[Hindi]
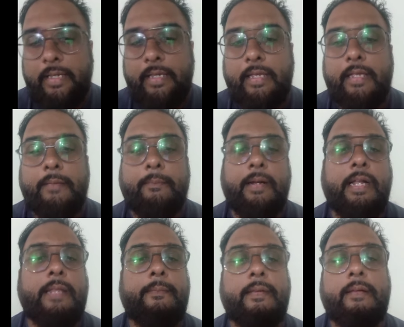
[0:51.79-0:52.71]
पे आए हैं
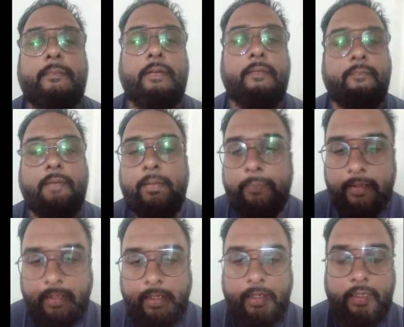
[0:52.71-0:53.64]
बाद में हम लब्बड़
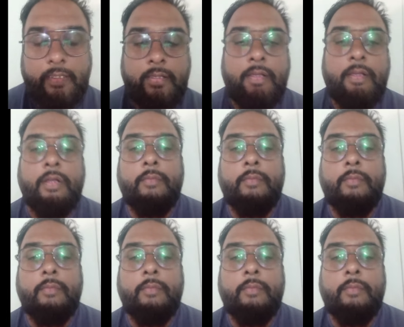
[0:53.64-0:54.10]
पे गए हैं